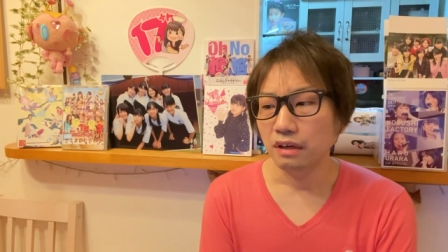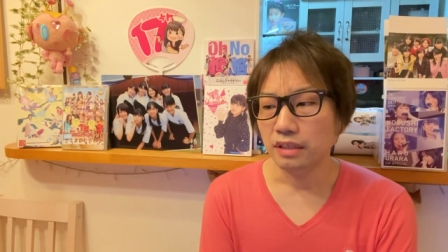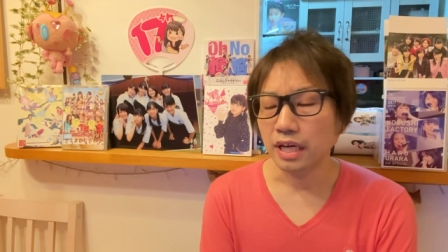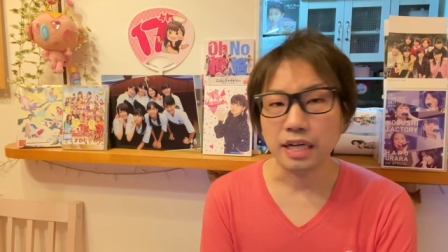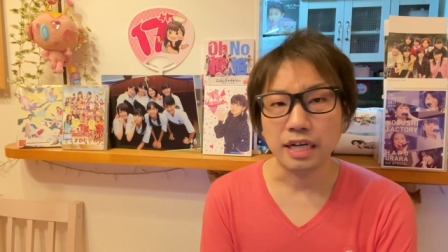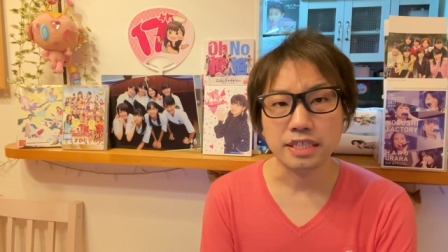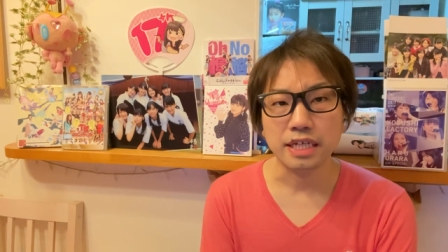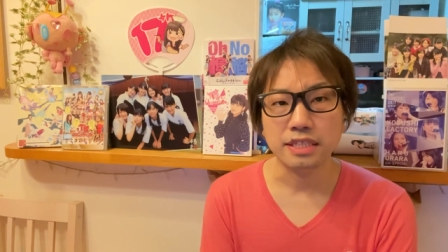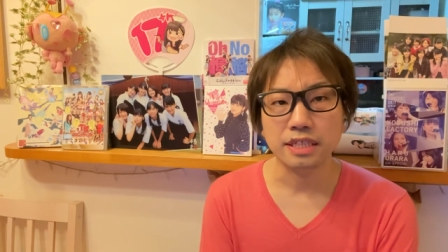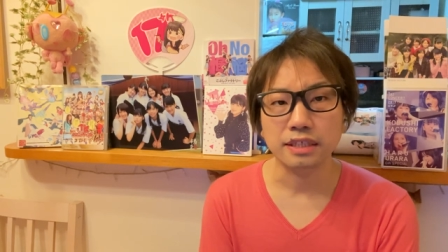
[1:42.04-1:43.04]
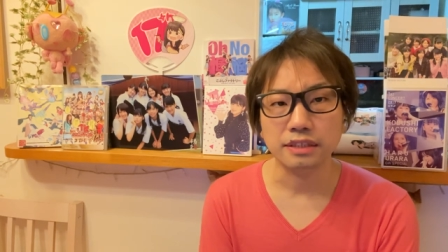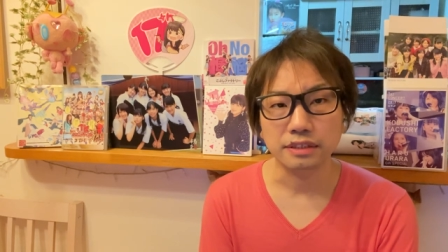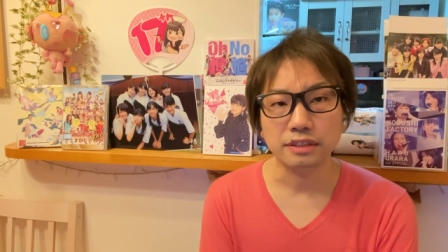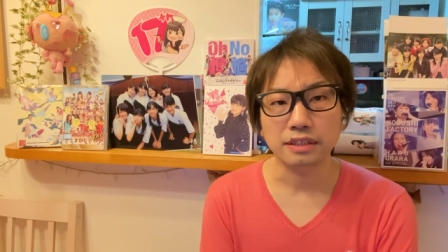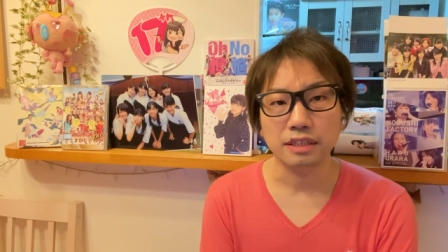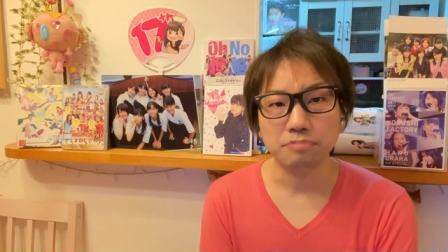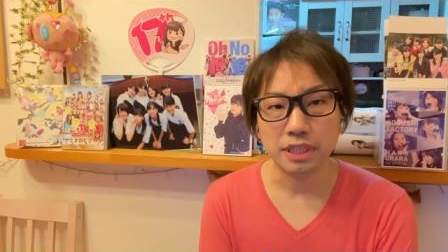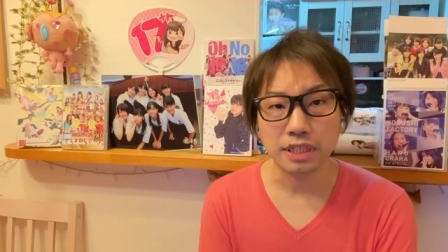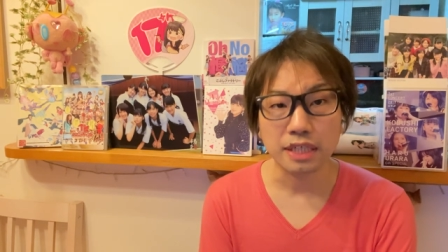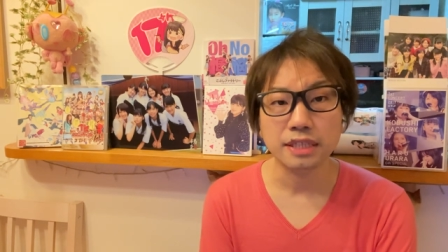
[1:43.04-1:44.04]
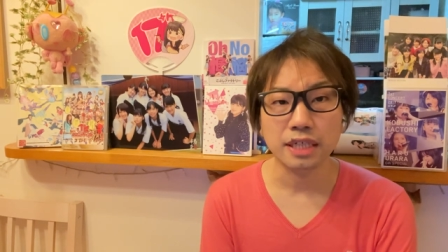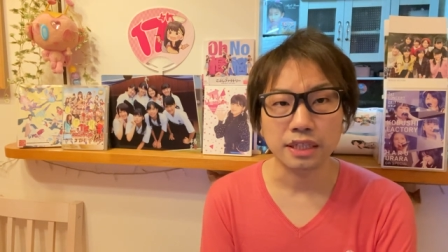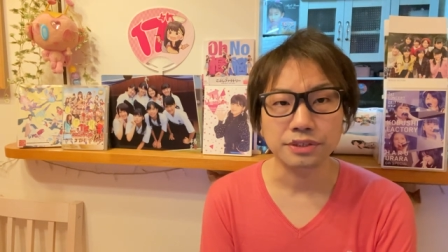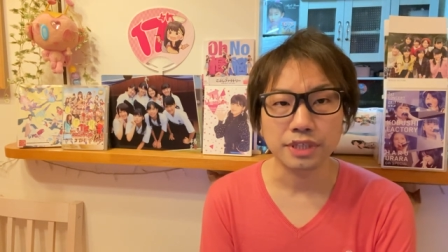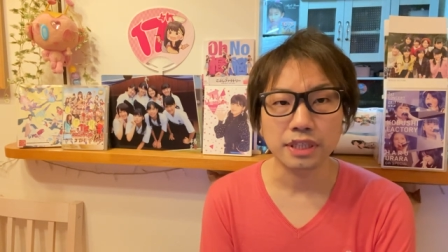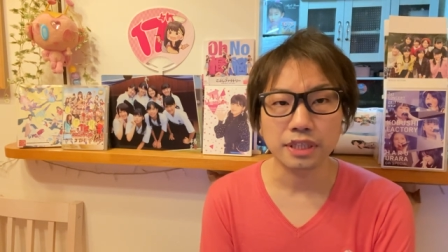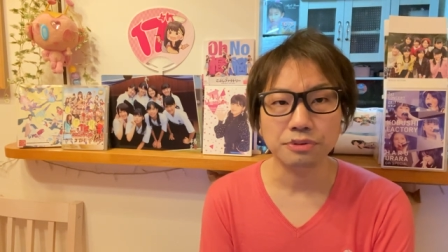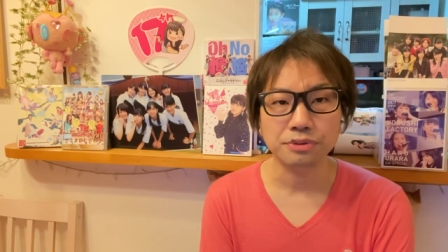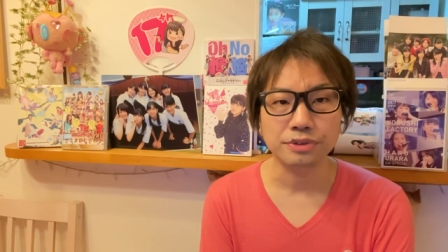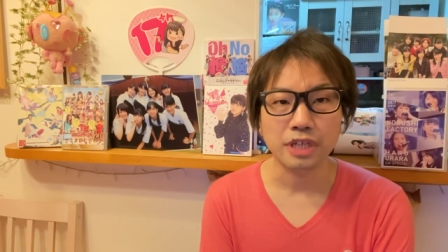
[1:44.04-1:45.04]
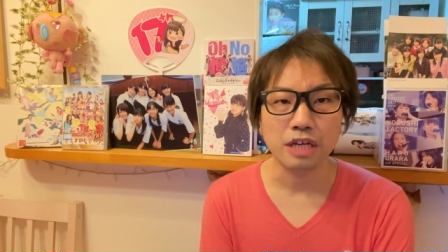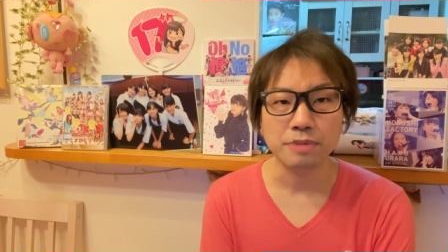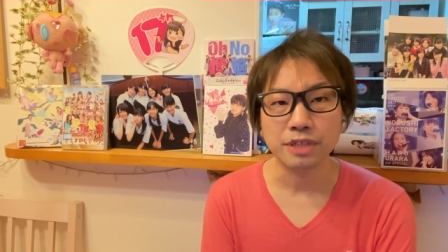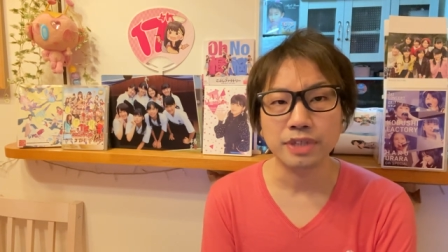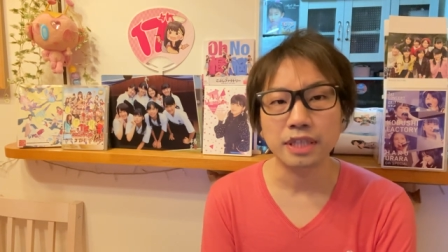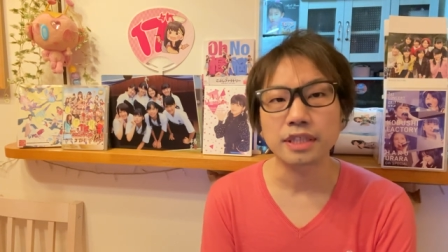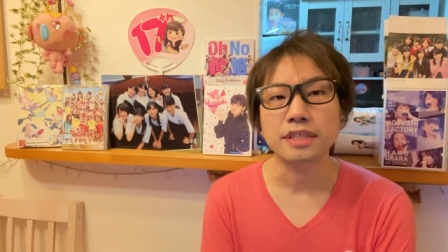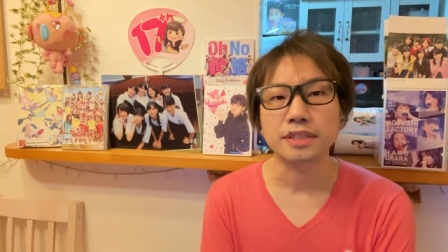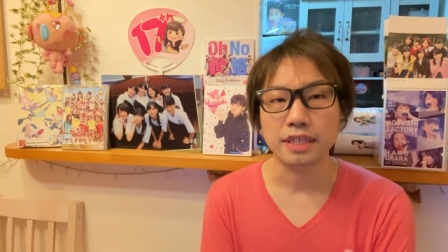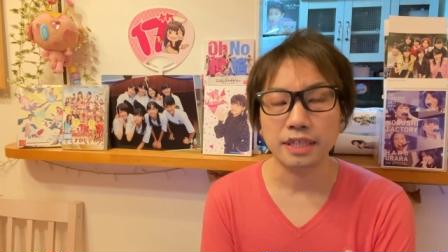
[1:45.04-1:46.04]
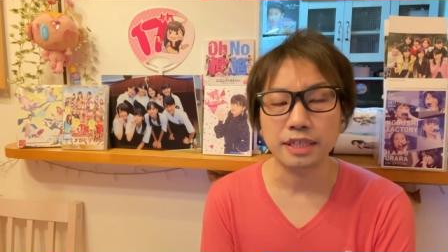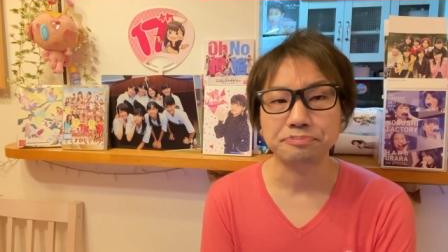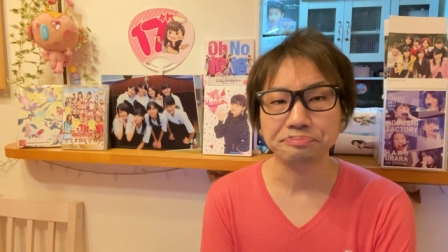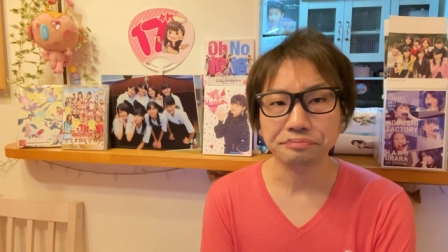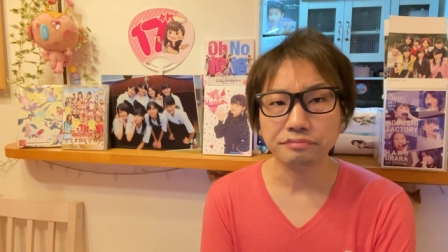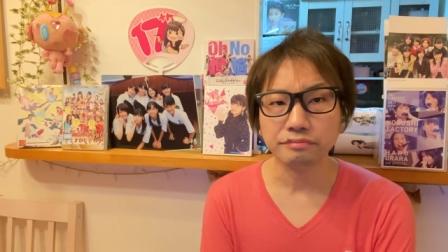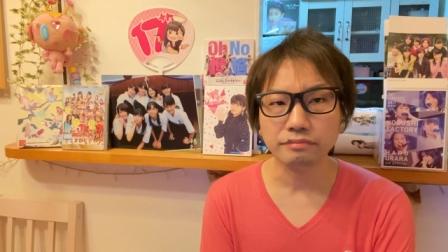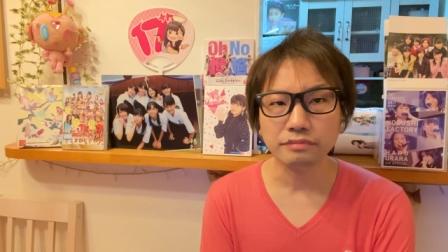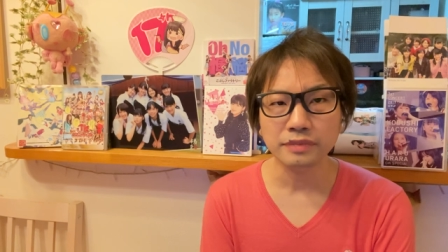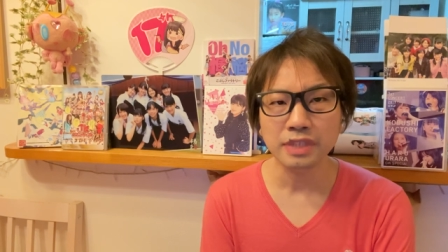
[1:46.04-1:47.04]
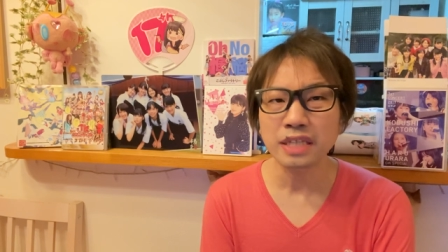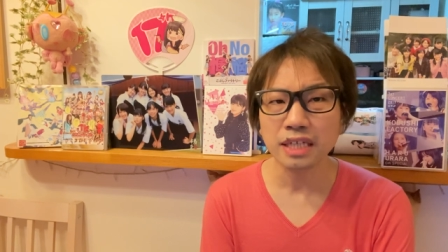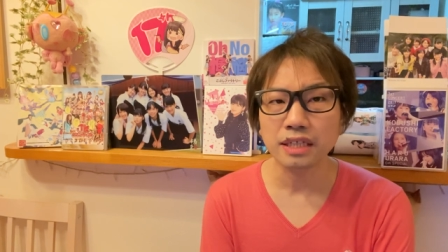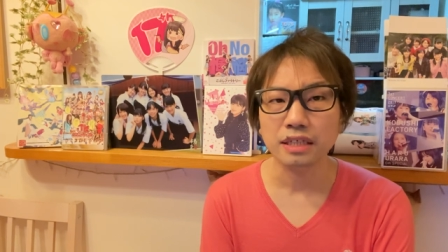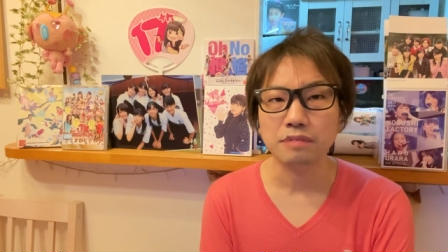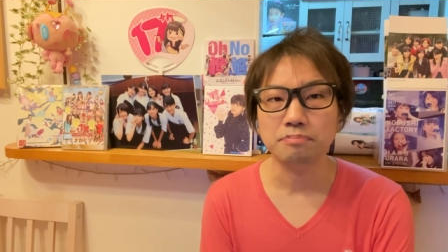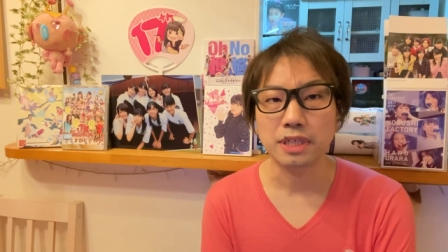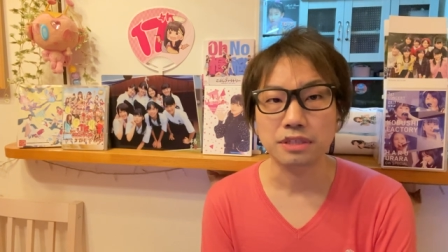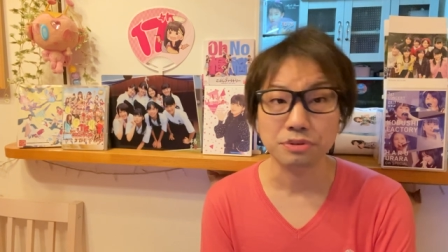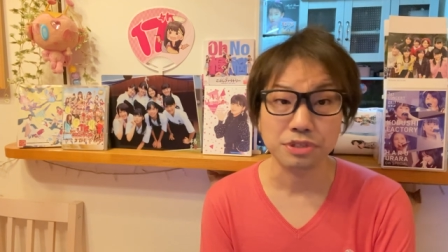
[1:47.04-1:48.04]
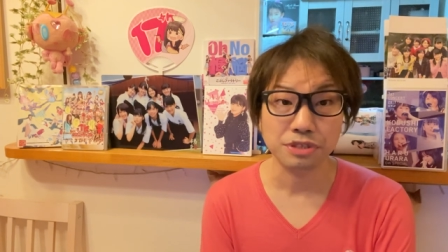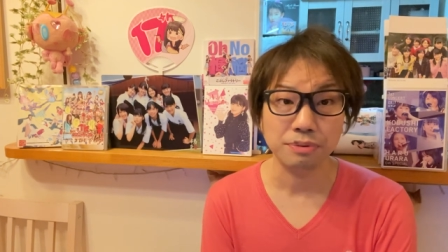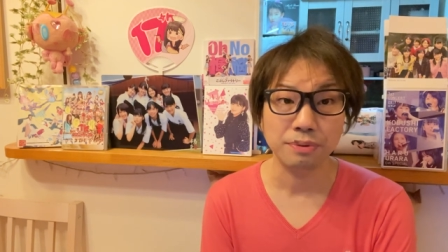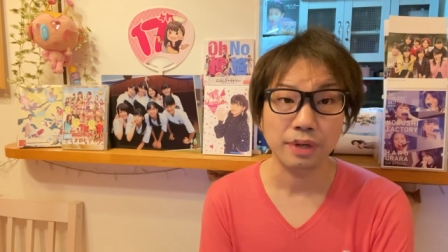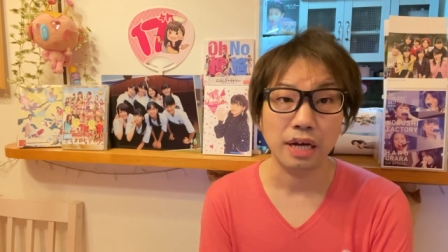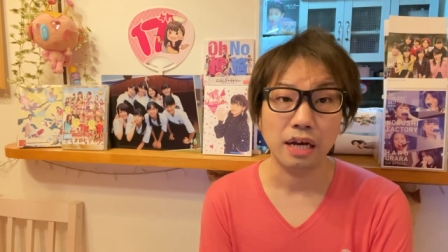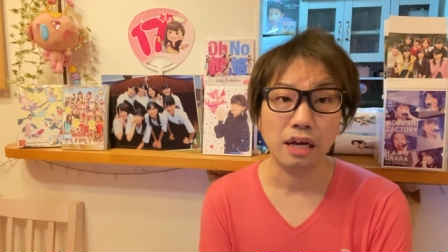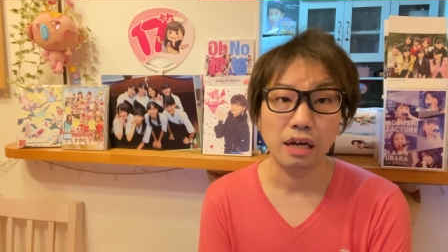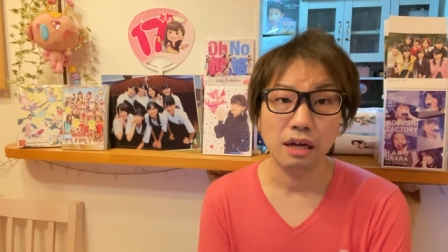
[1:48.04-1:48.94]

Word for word: 高橋愛ちゃん、やっぱりガキさんが抜けてというタイミングだったですから、なぜかやっぱりそっちの方が